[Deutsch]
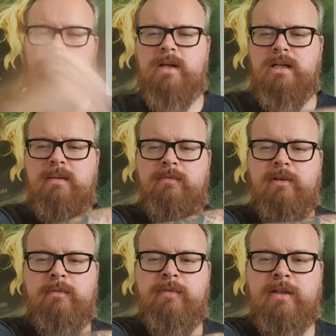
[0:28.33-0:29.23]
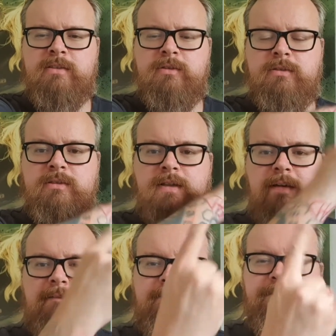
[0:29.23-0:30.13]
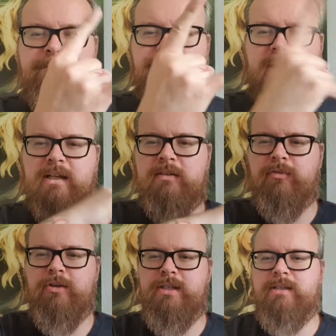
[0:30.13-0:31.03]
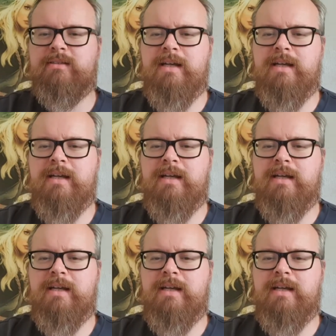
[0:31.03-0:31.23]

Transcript: meine lieben Filmfans und äh, fucking Freaks!